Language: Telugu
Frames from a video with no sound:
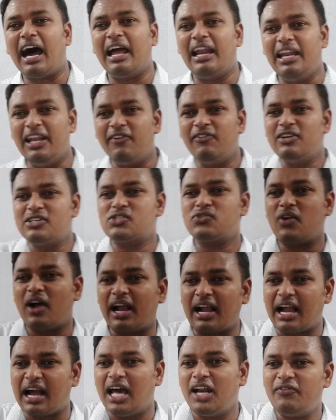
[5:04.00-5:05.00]
ఆ లెవెల్స్ ఆ
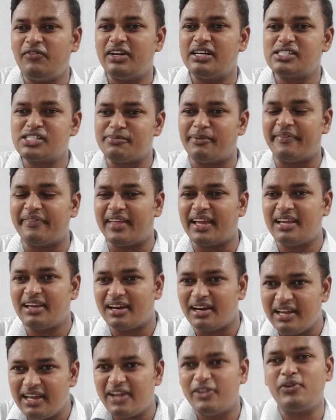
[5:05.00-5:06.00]
కాన్ఫిడెన్స్ మన దగ్గర
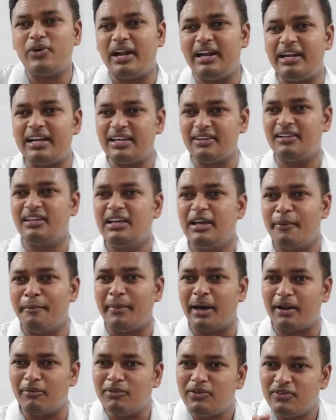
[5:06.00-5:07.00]
లేదు అంటే
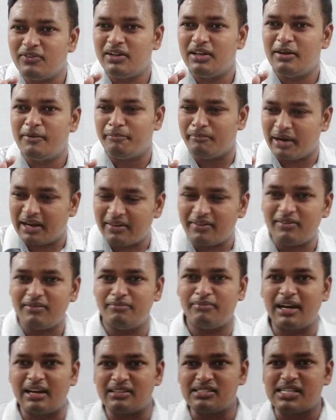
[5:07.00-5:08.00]
మనము మనం
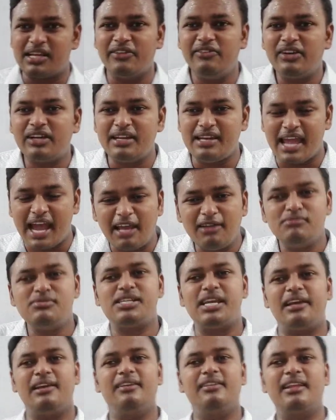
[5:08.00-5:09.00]
మన చదువుకి న్యాయం
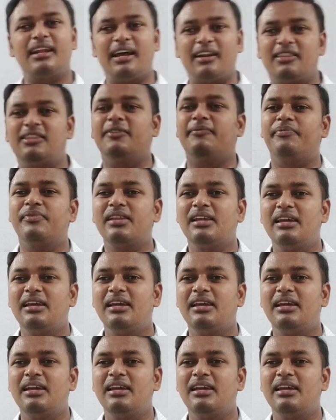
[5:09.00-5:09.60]
చేయలేదని అర్థం